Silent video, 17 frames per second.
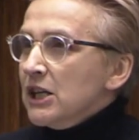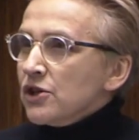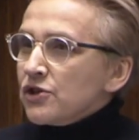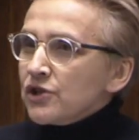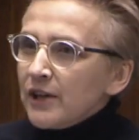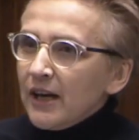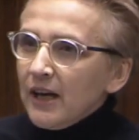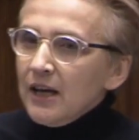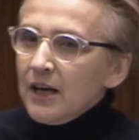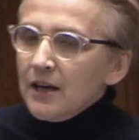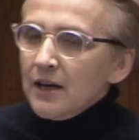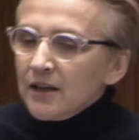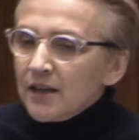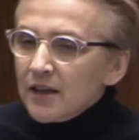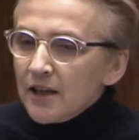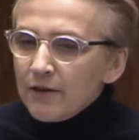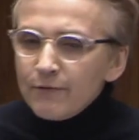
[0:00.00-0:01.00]
że
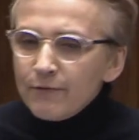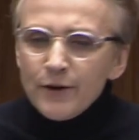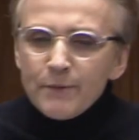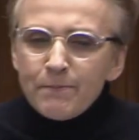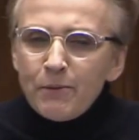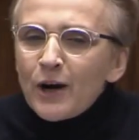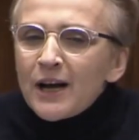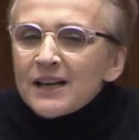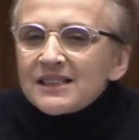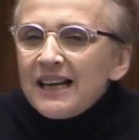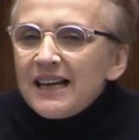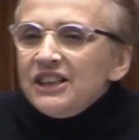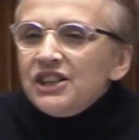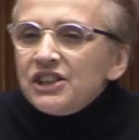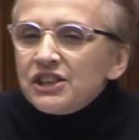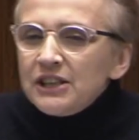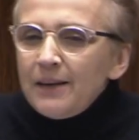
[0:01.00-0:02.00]
e, wy
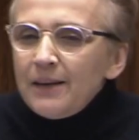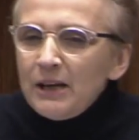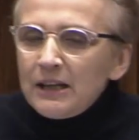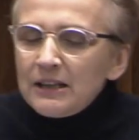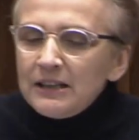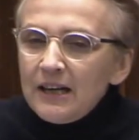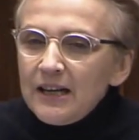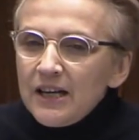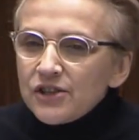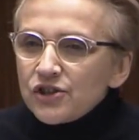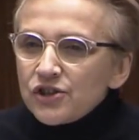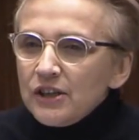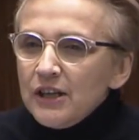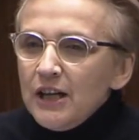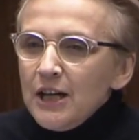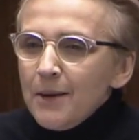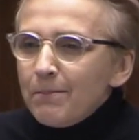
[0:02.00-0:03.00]
pokazaliście nam, jak
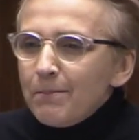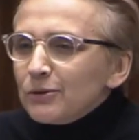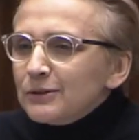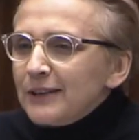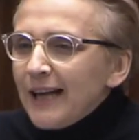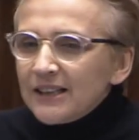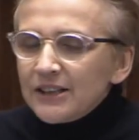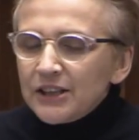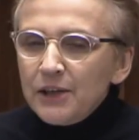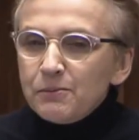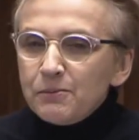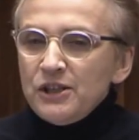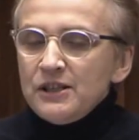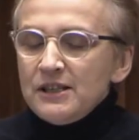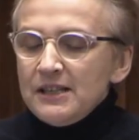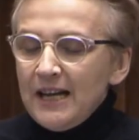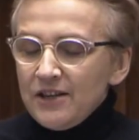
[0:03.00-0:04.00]
należy podatki
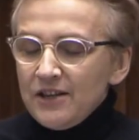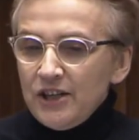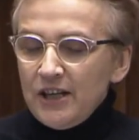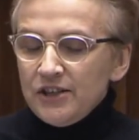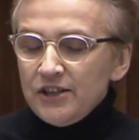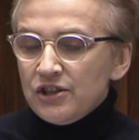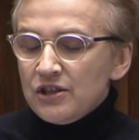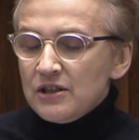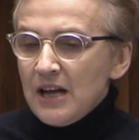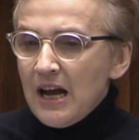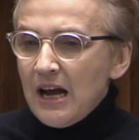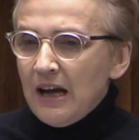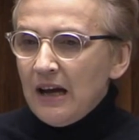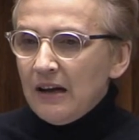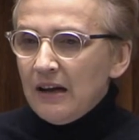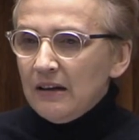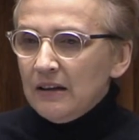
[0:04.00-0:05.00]
przeznaczać
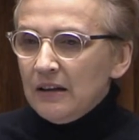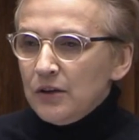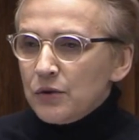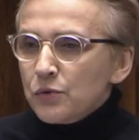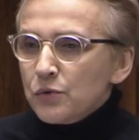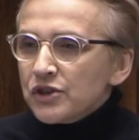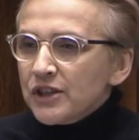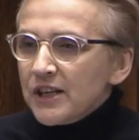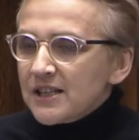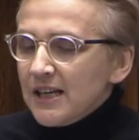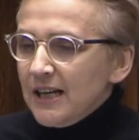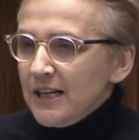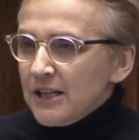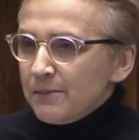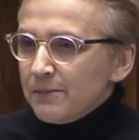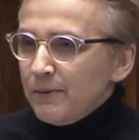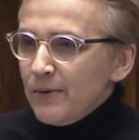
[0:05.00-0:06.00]
na różne
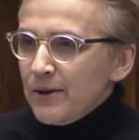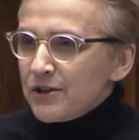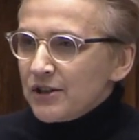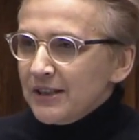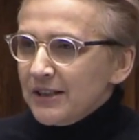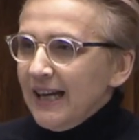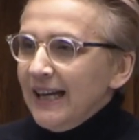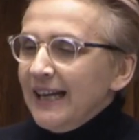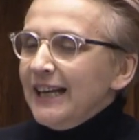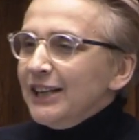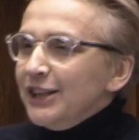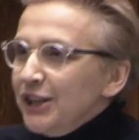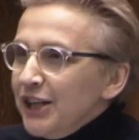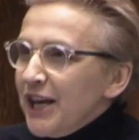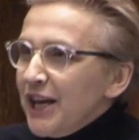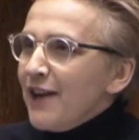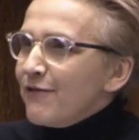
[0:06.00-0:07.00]
cele społeczne.
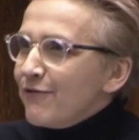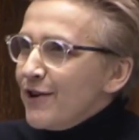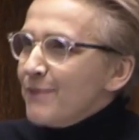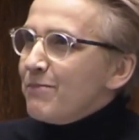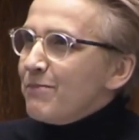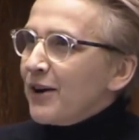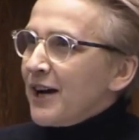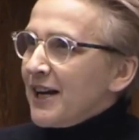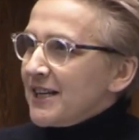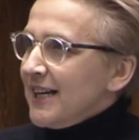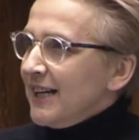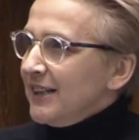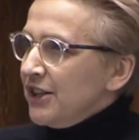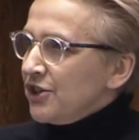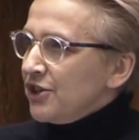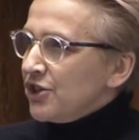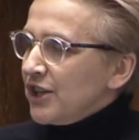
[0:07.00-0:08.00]
Nie, wy
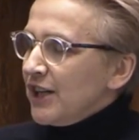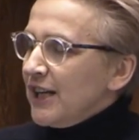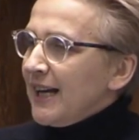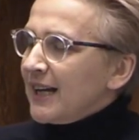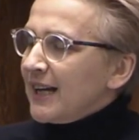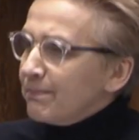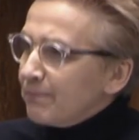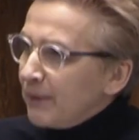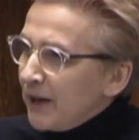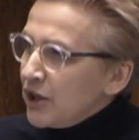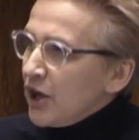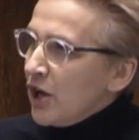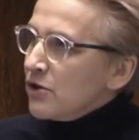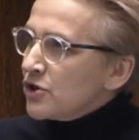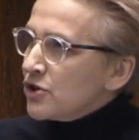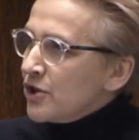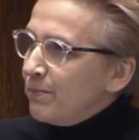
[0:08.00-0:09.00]
pokazaliście, jak
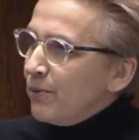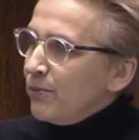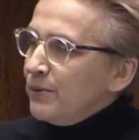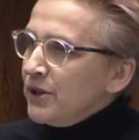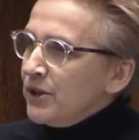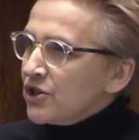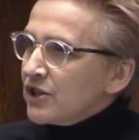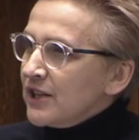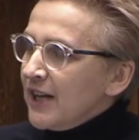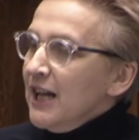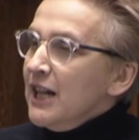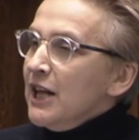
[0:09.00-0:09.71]
pieniądze publiczne